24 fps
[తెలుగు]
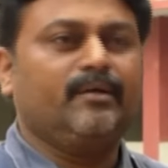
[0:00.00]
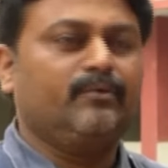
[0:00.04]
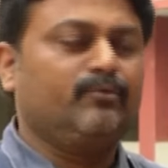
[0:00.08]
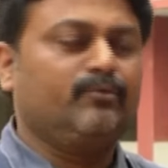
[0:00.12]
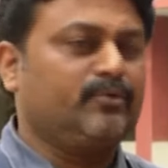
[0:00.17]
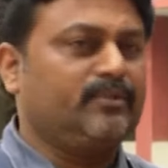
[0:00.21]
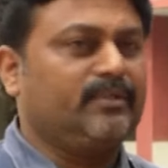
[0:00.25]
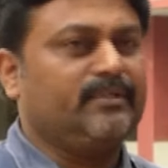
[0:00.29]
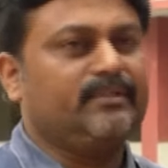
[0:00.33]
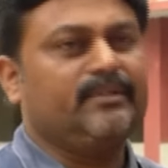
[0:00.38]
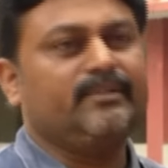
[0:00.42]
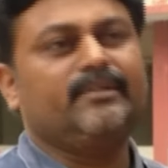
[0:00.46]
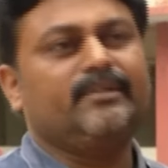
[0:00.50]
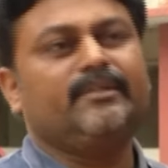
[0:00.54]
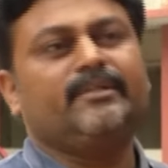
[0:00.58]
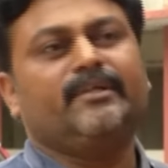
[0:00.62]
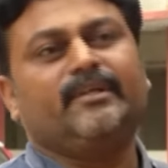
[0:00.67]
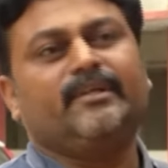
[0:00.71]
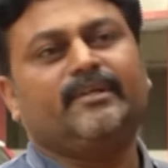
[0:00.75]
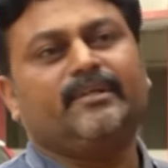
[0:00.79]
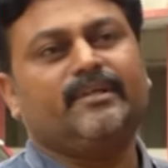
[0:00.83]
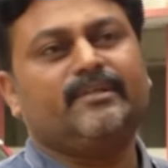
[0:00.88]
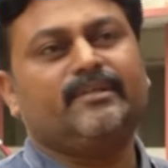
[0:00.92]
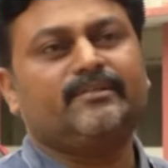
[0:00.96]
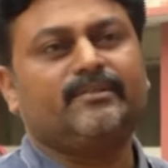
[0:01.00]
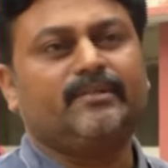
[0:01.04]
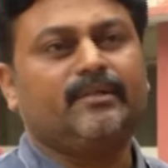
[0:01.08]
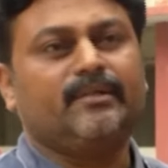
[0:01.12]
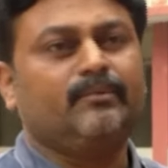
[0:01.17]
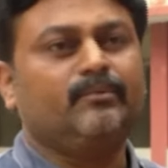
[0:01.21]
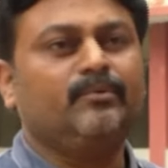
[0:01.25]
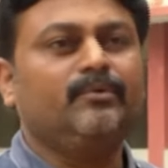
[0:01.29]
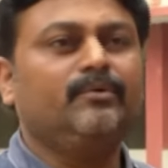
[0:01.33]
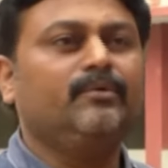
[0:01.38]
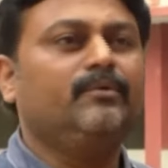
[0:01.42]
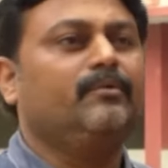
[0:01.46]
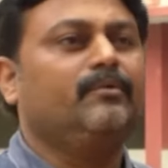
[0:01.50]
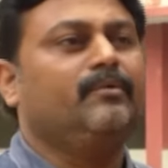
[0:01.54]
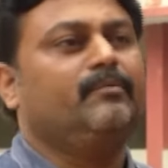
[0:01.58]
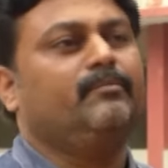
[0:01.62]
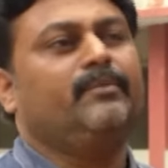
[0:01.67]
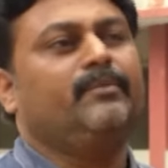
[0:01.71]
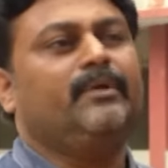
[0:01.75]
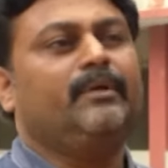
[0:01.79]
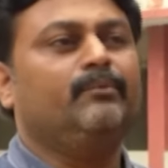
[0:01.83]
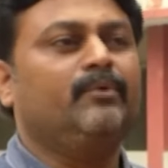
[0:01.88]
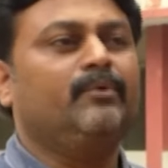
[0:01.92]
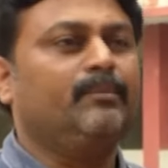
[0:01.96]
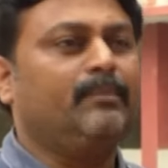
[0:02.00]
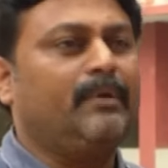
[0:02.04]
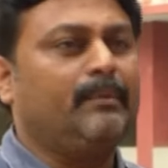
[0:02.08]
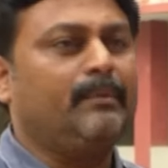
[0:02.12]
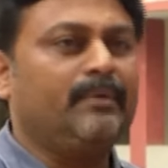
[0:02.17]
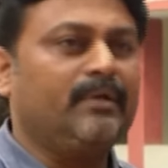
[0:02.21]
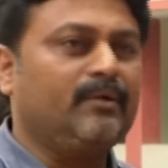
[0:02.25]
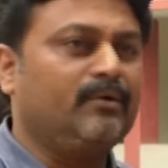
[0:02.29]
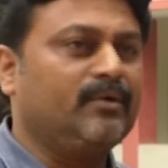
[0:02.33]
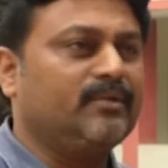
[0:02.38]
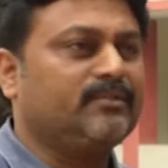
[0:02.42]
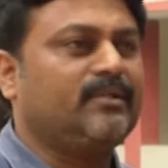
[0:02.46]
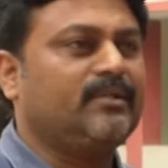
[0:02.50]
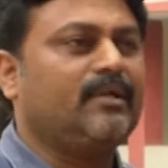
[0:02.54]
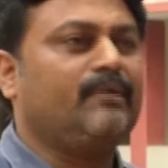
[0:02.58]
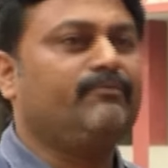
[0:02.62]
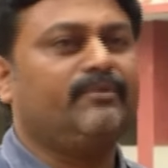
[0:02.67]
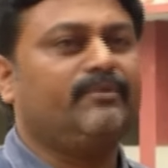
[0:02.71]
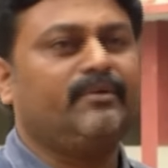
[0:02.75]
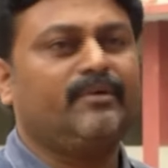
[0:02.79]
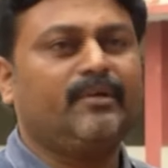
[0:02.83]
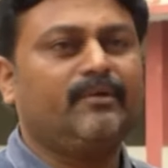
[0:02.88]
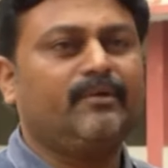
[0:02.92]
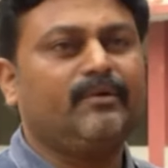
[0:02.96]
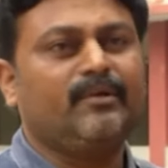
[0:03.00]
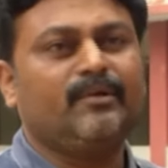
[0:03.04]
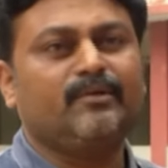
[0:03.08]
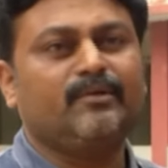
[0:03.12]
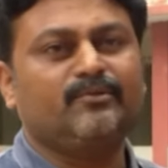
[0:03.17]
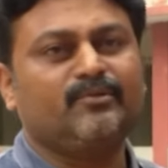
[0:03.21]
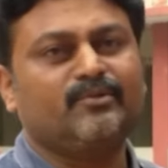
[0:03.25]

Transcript: కృతజ్ఞతలు తెలియజేస్తున్నాము మేము కూడా మమ్మల్ని కూడా సాఫ్ట్వేర్ లెవెల్లో